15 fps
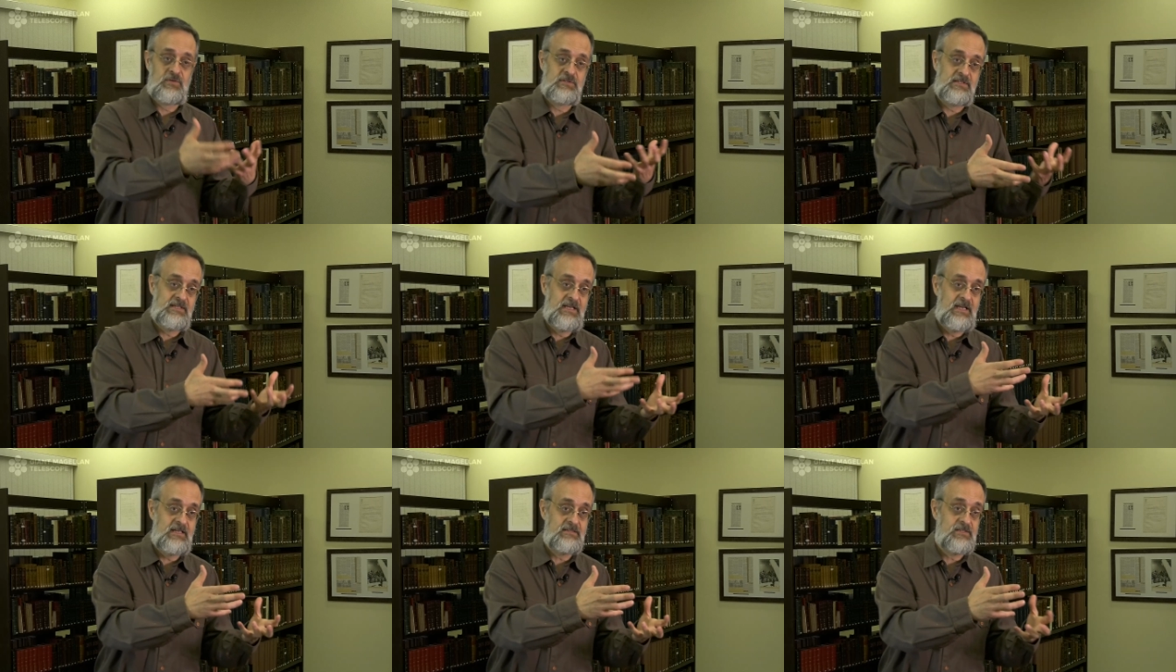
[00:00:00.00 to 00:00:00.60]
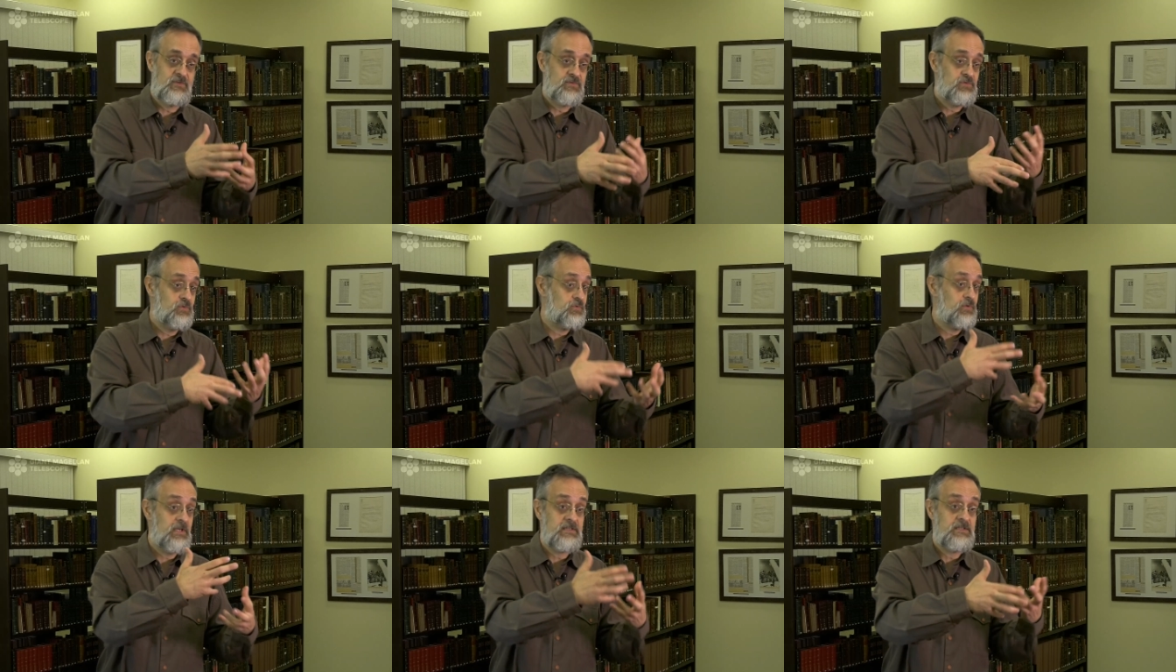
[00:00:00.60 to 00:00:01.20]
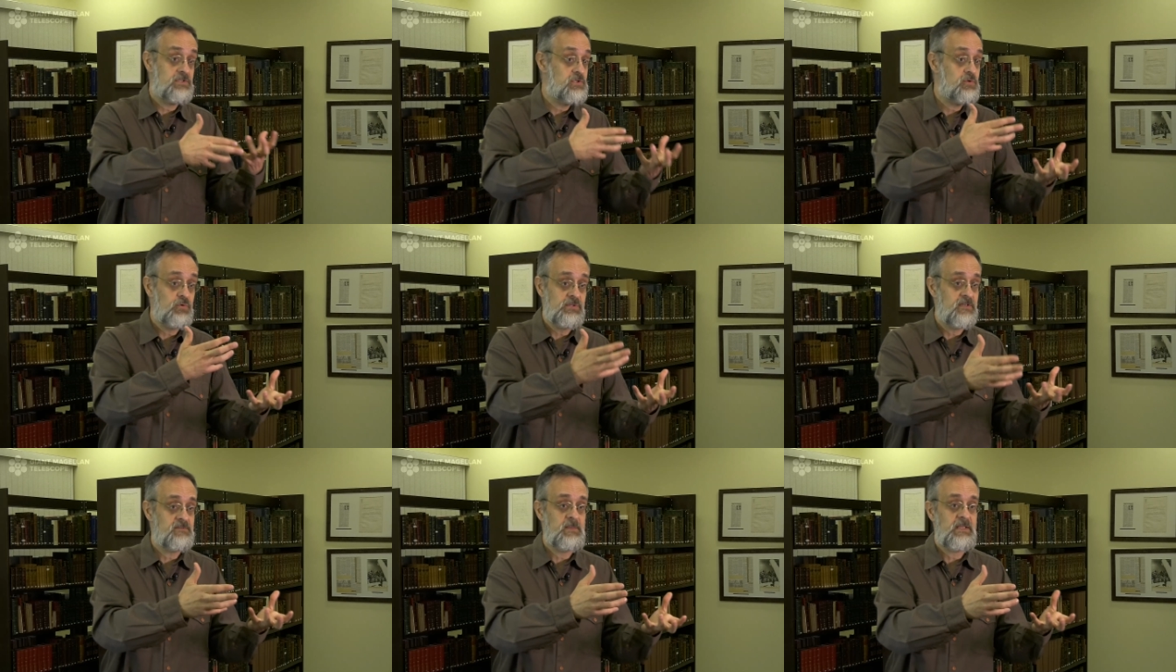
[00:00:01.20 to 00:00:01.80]
outras galáxias são estruturadas de
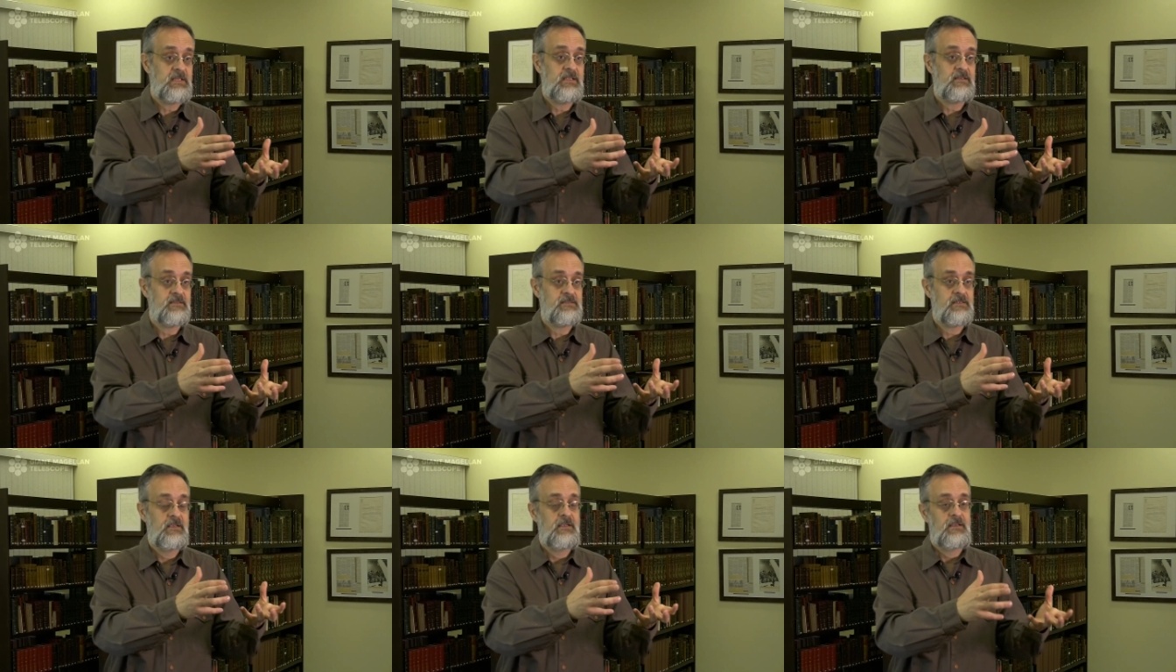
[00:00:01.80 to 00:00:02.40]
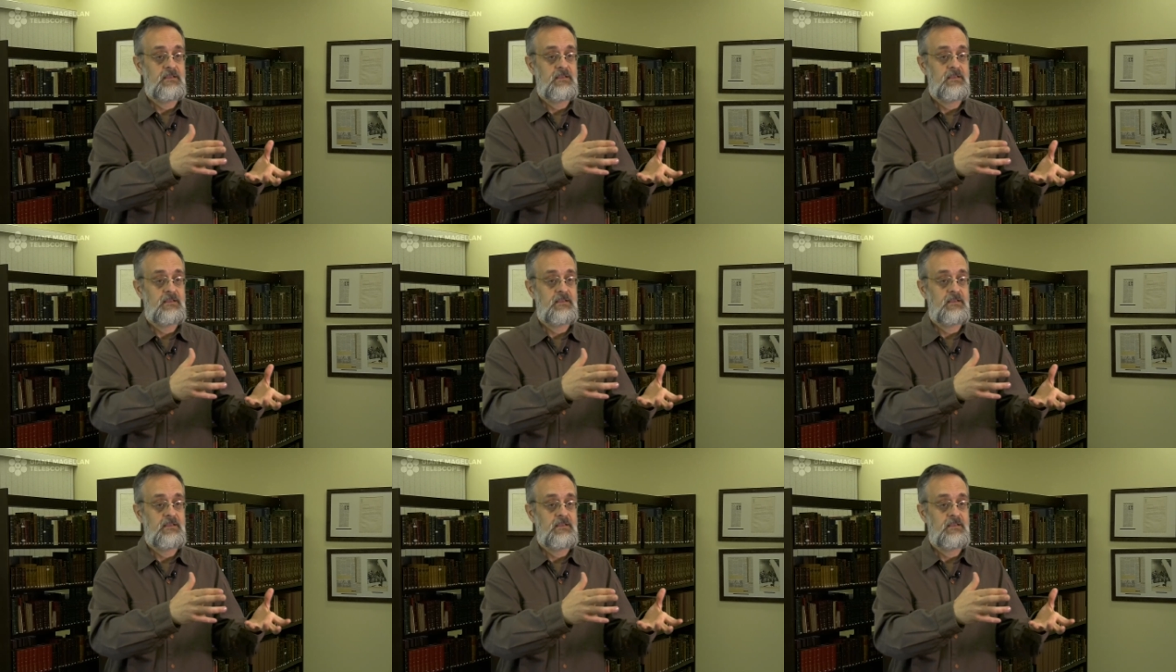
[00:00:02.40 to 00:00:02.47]
outras maneiras.